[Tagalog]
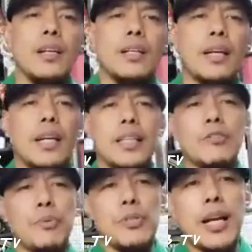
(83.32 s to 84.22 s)

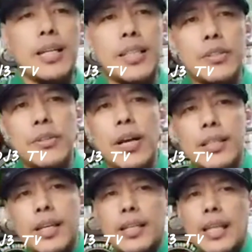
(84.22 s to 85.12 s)
Nakarating po sa akin ito
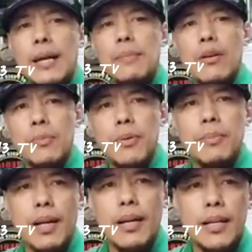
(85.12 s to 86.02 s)
at uh, nalaman ko po
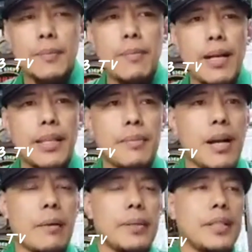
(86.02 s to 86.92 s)
mga kababayan,
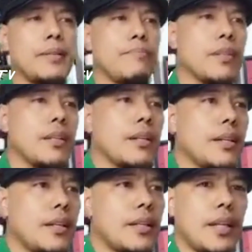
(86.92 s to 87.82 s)
mga kapatid
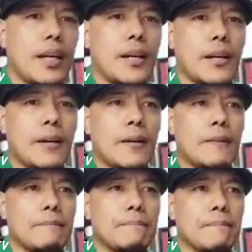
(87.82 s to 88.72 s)
na
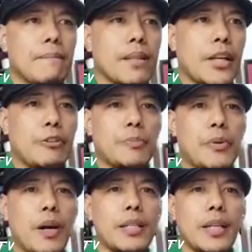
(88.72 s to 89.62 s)
ngayon
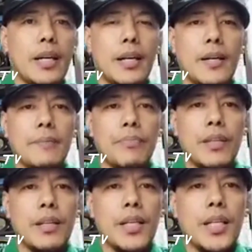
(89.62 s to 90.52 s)
po ay uh,
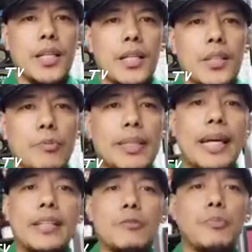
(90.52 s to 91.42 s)

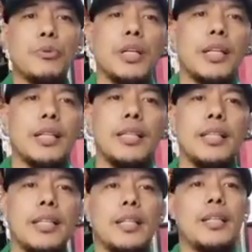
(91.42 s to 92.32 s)
dumadanas po siya ng
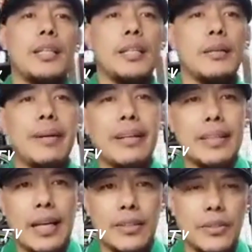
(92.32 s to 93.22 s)
hindi
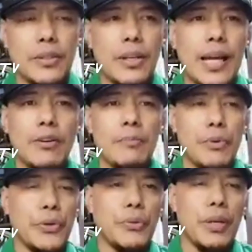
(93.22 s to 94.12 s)
maganda. No? Lalo na
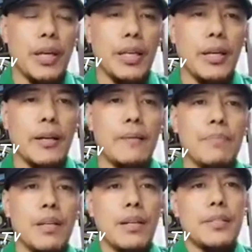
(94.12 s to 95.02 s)
po yung huli na
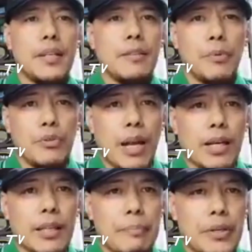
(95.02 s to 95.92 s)
sinend po
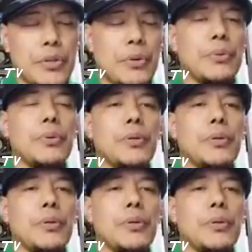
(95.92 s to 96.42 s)
sa akin na video